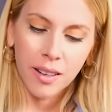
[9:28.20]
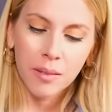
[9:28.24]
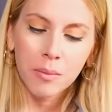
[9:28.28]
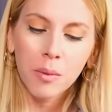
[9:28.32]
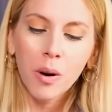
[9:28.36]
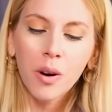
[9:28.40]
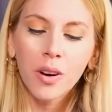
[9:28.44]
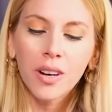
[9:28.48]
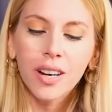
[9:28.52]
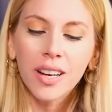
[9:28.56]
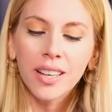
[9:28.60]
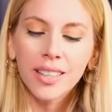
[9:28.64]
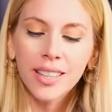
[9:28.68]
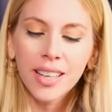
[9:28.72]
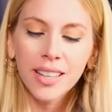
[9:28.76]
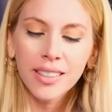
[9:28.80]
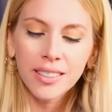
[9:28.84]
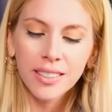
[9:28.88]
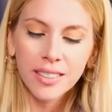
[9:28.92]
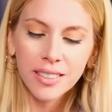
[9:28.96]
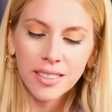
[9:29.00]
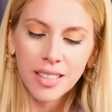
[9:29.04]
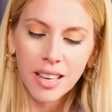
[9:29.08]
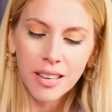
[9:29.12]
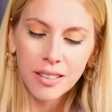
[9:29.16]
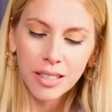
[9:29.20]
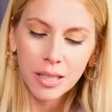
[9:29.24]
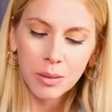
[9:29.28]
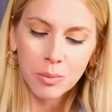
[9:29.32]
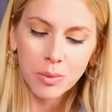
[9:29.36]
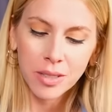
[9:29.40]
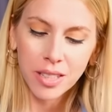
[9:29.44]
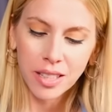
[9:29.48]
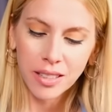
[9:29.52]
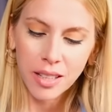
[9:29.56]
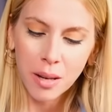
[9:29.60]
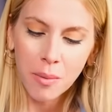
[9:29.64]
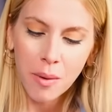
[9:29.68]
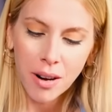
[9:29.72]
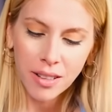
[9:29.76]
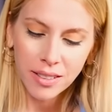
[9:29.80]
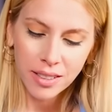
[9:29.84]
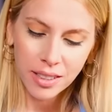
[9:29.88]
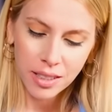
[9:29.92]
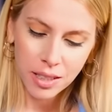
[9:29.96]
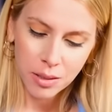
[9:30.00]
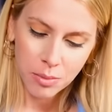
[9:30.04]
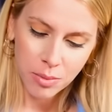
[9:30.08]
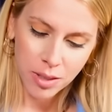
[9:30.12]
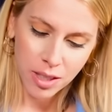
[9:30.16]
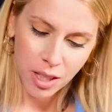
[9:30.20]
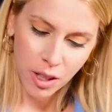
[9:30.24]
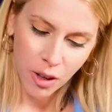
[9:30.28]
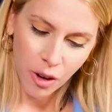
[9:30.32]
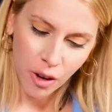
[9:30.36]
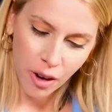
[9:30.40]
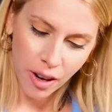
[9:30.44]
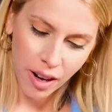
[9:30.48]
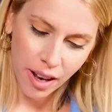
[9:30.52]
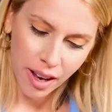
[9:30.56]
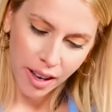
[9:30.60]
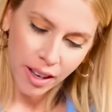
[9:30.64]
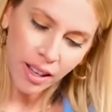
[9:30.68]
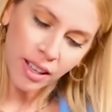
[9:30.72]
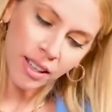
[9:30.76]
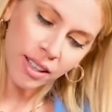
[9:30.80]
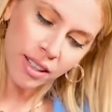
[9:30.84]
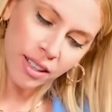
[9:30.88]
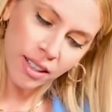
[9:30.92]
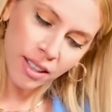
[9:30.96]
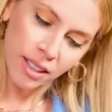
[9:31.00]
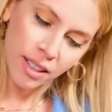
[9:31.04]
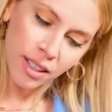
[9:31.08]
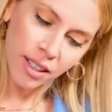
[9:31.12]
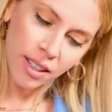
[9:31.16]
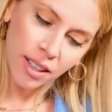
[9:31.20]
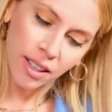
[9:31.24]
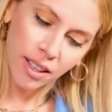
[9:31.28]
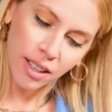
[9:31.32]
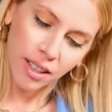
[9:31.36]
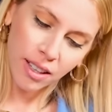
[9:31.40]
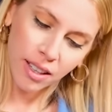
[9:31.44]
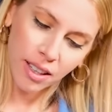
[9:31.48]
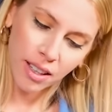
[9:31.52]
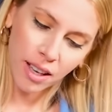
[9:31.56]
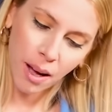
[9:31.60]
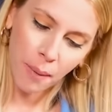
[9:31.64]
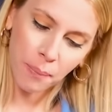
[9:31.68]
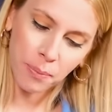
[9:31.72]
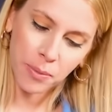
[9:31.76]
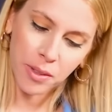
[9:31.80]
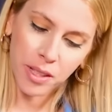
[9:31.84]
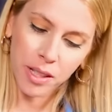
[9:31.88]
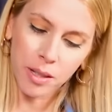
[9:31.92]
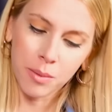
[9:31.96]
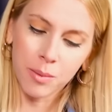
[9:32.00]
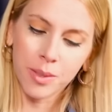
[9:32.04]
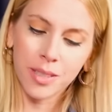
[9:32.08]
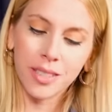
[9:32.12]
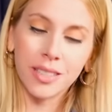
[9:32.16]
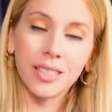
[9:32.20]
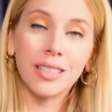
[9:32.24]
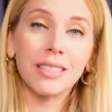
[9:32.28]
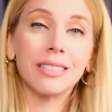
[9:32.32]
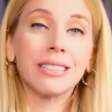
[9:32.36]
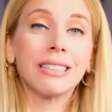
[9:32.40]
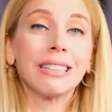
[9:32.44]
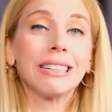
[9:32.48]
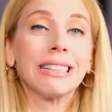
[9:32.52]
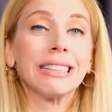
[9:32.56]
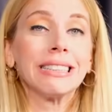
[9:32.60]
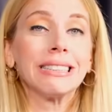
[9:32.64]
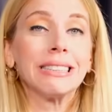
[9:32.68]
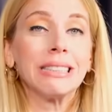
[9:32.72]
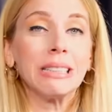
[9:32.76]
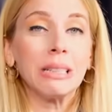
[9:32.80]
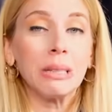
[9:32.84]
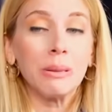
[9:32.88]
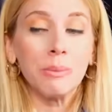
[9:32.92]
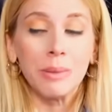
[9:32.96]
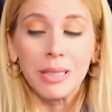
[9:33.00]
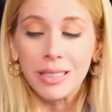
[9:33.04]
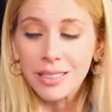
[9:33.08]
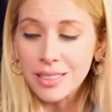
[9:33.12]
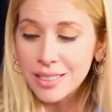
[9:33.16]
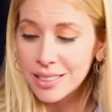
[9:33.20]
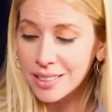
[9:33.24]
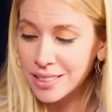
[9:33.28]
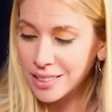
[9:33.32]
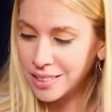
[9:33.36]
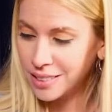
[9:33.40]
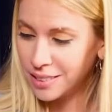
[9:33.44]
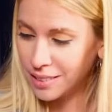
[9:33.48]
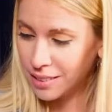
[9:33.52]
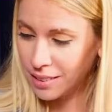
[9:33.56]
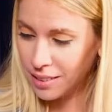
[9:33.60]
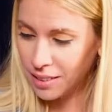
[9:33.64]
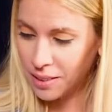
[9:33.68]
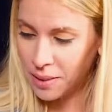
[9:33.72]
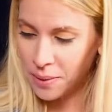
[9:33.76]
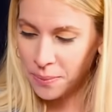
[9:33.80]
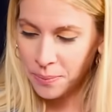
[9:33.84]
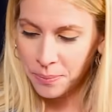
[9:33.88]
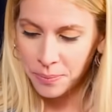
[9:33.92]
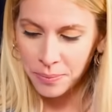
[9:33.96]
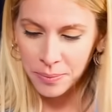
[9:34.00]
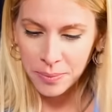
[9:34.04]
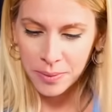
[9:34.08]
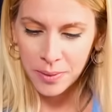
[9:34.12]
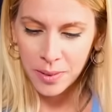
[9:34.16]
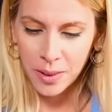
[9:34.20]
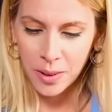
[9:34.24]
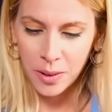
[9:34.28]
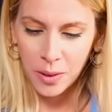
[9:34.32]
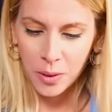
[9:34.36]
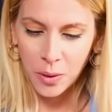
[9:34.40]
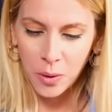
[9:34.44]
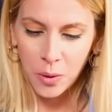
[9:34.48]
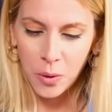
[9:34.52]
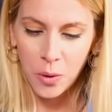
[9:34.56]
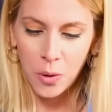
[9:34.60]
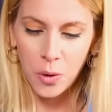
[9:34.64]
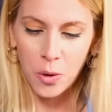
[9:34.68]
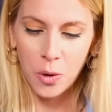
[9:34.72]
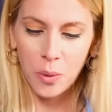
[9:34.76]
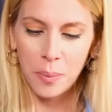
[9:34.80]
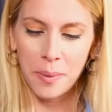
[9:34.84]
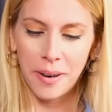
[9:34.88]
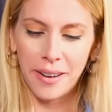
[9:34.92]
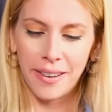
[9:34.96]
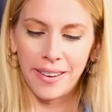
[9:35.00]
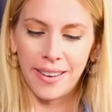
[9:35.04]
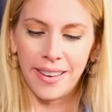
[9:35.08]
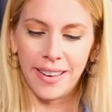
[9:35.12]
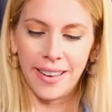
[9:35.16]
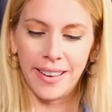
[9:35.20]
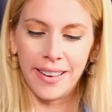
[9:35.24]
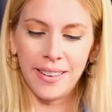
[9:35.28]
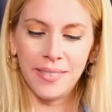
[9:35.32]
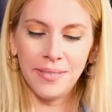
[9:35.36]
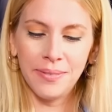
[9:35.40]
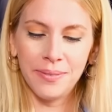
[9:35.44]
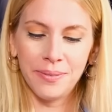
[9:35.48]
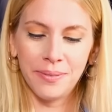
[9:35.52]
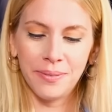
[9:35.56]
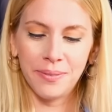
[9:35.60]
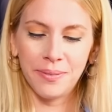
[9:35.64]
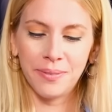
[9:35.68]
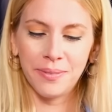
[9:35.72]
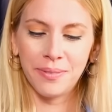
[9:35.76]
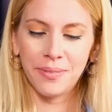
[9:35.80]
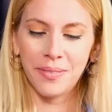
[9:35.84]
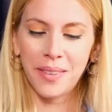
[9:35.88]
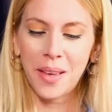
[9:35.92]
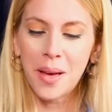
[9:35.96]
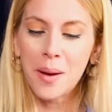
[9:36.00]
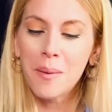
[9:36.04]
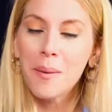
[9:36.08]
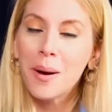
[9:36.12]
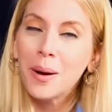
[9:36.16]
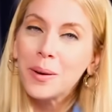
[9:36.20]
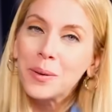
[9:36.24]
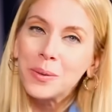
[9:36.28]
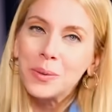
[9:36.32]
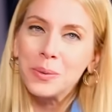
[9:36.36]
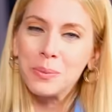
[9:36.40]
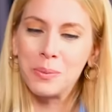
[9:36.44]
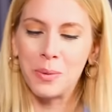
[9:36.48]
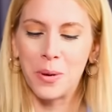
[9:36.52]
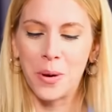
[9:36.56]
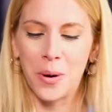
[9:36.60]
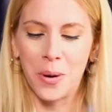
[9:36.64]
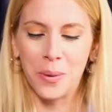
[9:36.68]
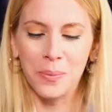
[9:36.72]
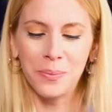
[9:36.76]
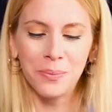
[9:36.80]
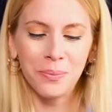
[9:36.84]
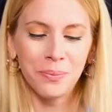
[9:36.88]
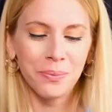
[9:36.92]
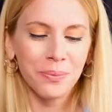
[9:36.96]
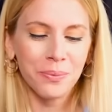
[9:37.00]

Böyle kendi zevkimize, damak tadımıza göre yaptığımız, hazırladığımız blueberry'i hemen yudumluyorum.